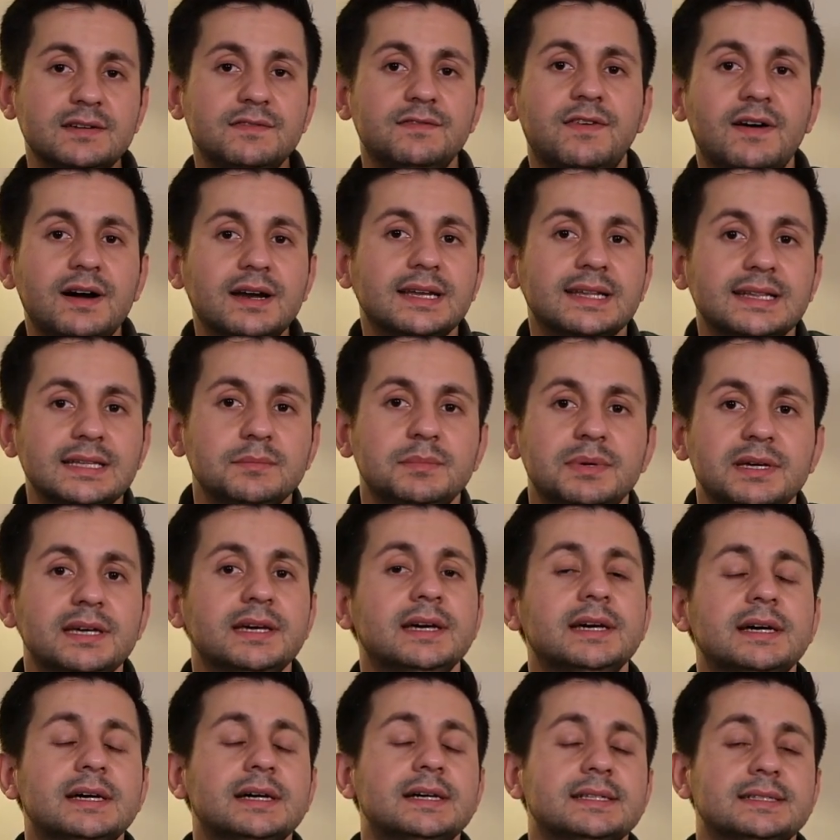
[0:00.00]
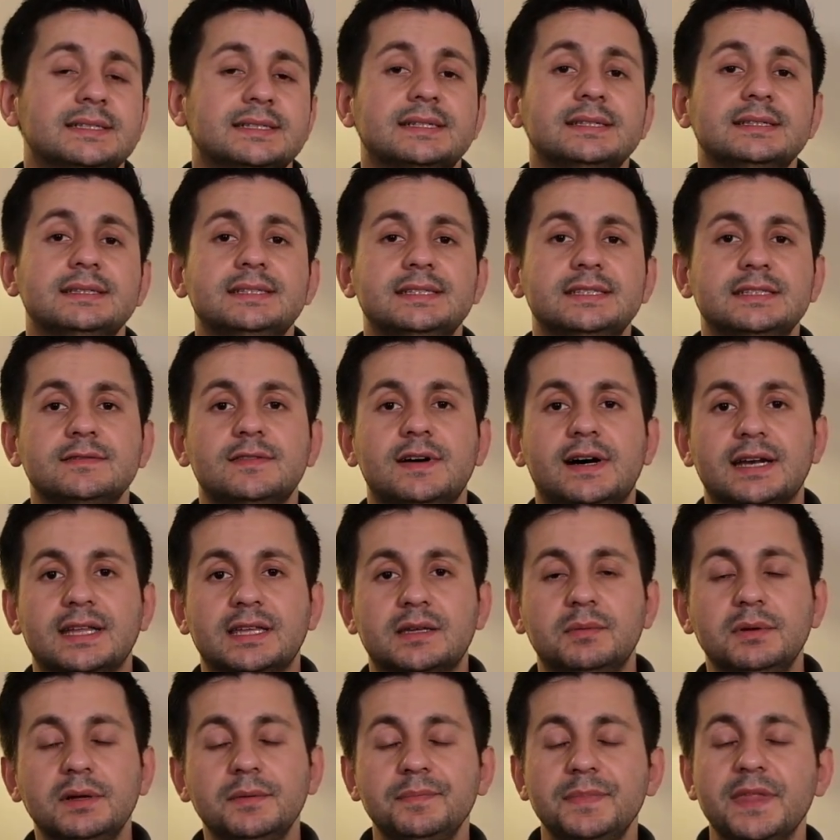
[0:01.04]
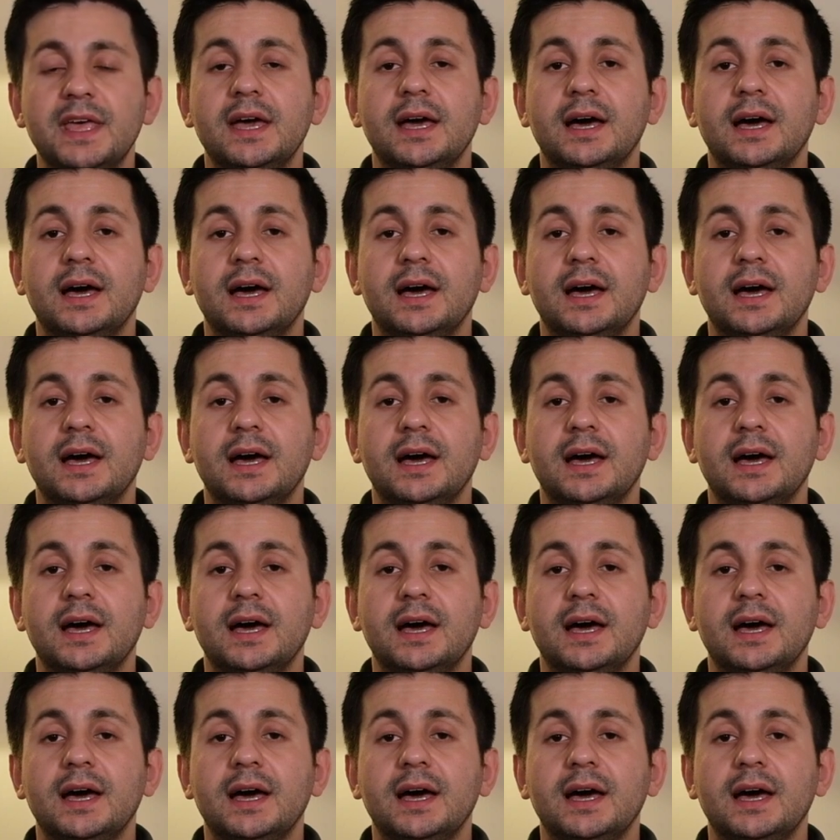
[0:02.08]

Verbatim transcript: farklı bir sıkıntısı var gibi.